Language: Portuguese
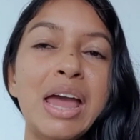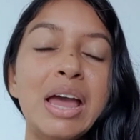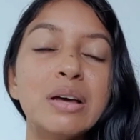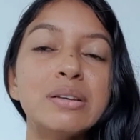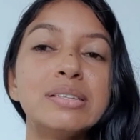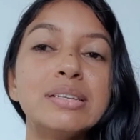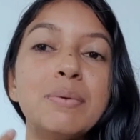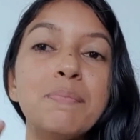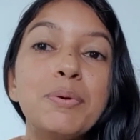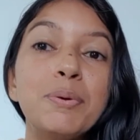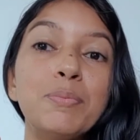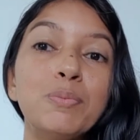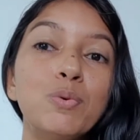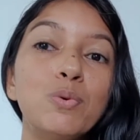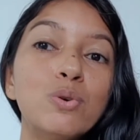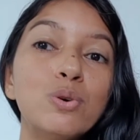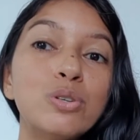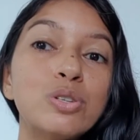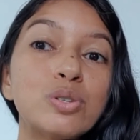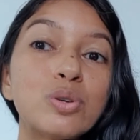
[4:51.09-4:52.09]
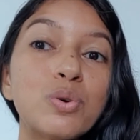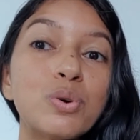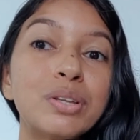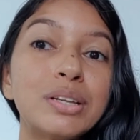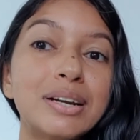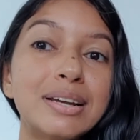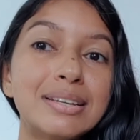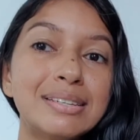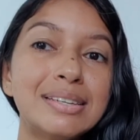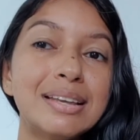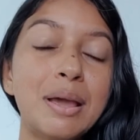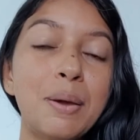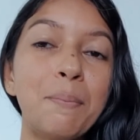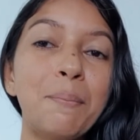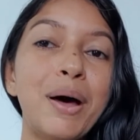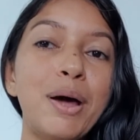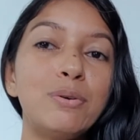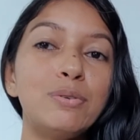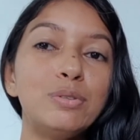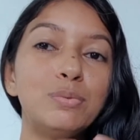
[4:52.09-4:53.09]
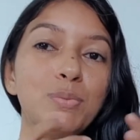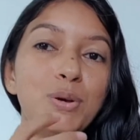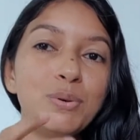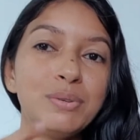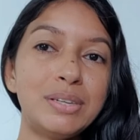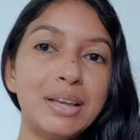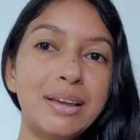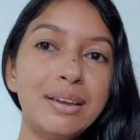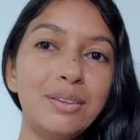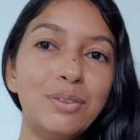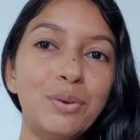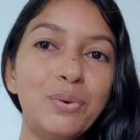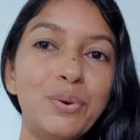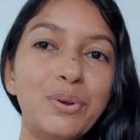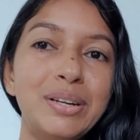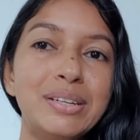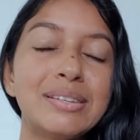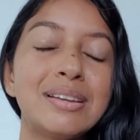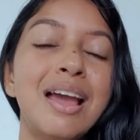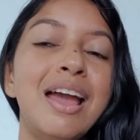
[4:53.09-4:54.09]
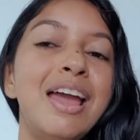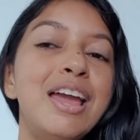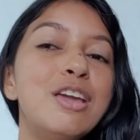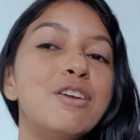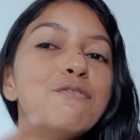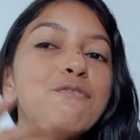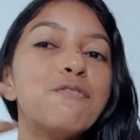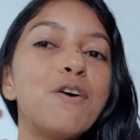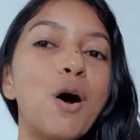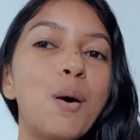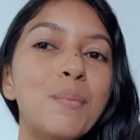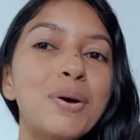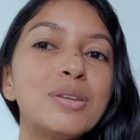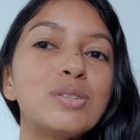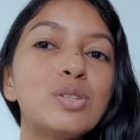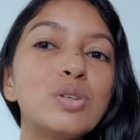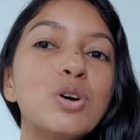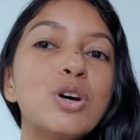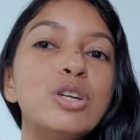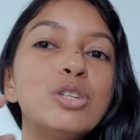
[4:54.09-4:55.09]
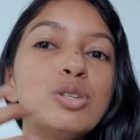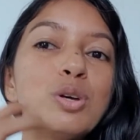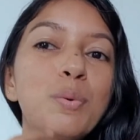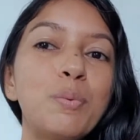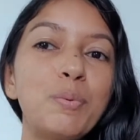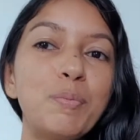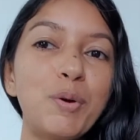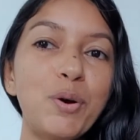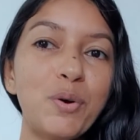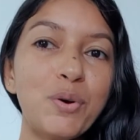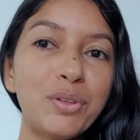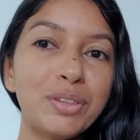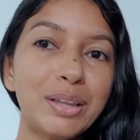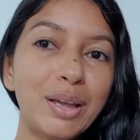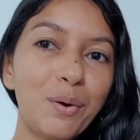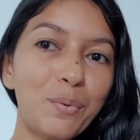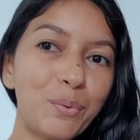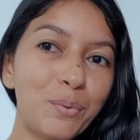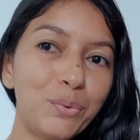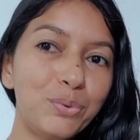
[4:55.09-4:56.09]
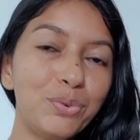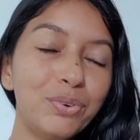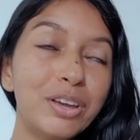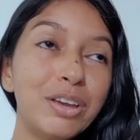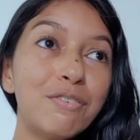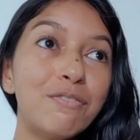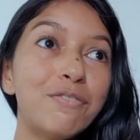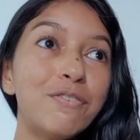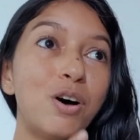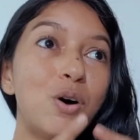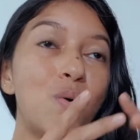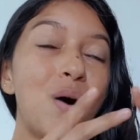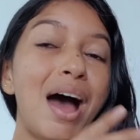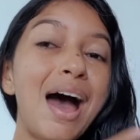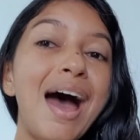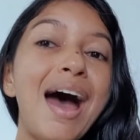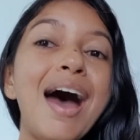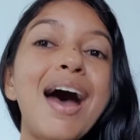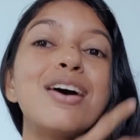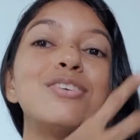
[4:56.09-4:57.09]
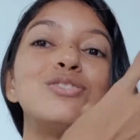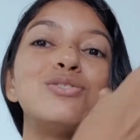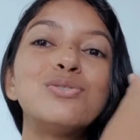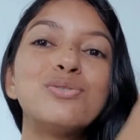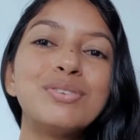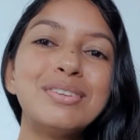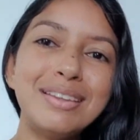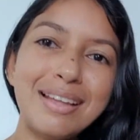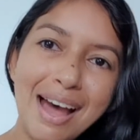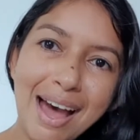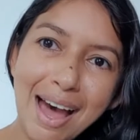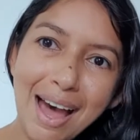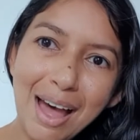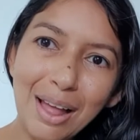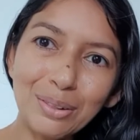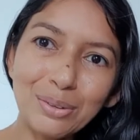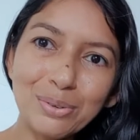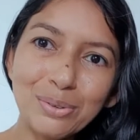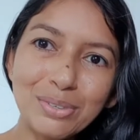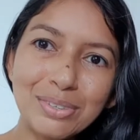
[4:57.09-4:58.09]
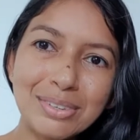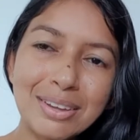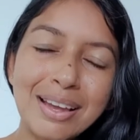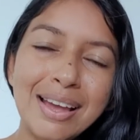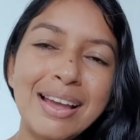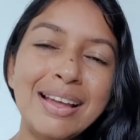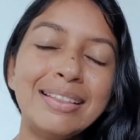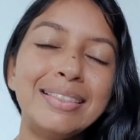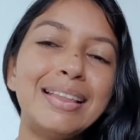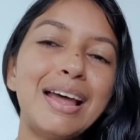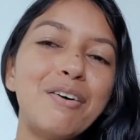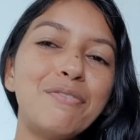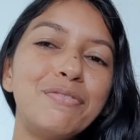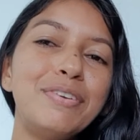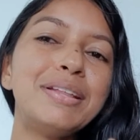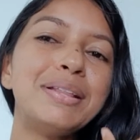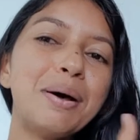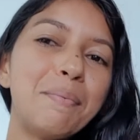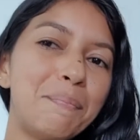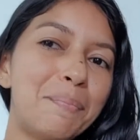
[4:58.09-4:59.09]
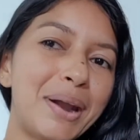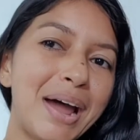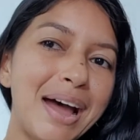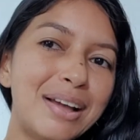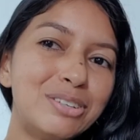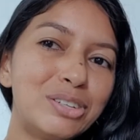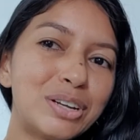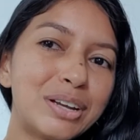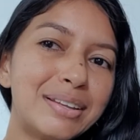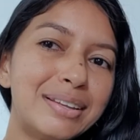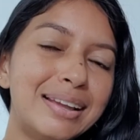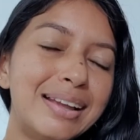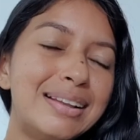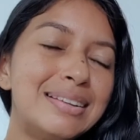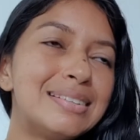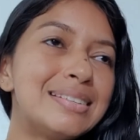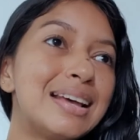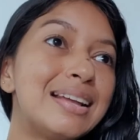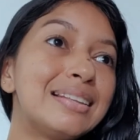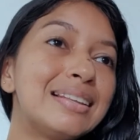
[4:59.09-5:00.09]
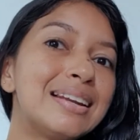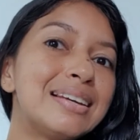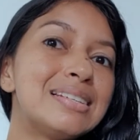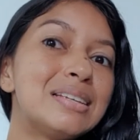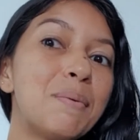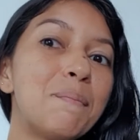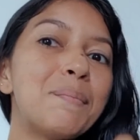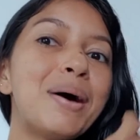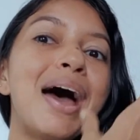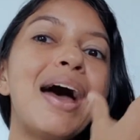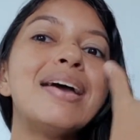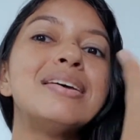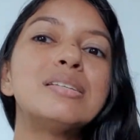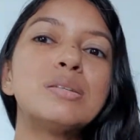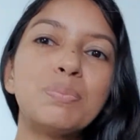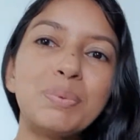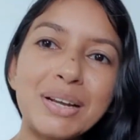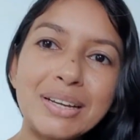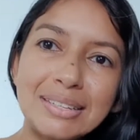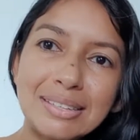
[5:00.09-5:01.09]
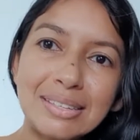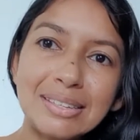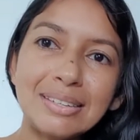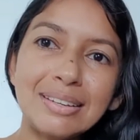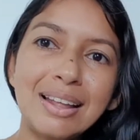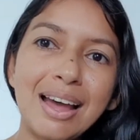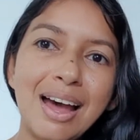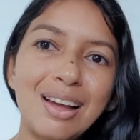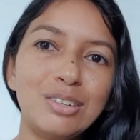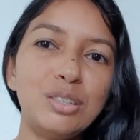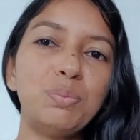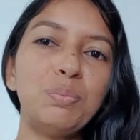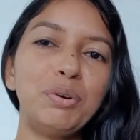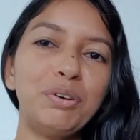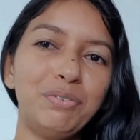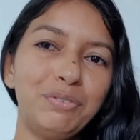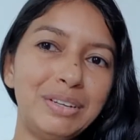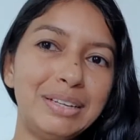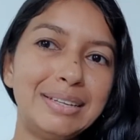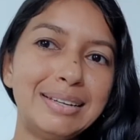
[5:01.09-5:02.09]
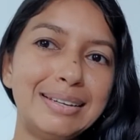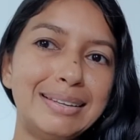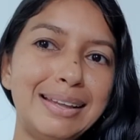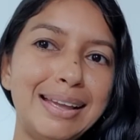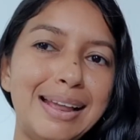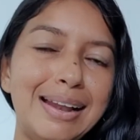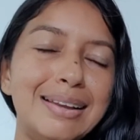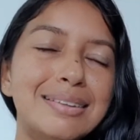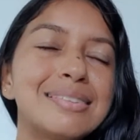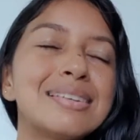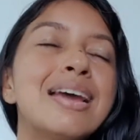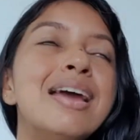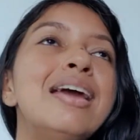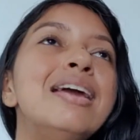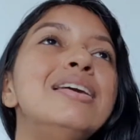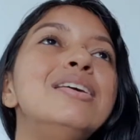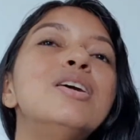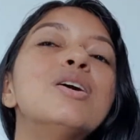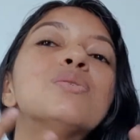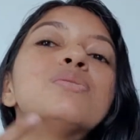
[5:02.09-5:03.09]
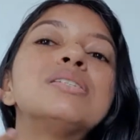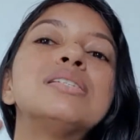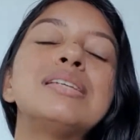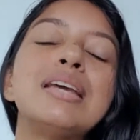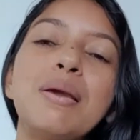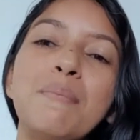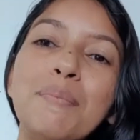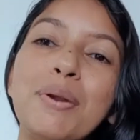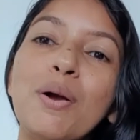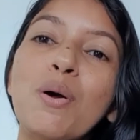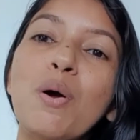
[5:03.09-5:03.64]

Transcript: Eu sempre busco trazer para os meus seguidores informações sobre o meu conteúdo que vão ajudá-los na vida prática deles, a trazer mais praticidade para a vida deles. E eu sempre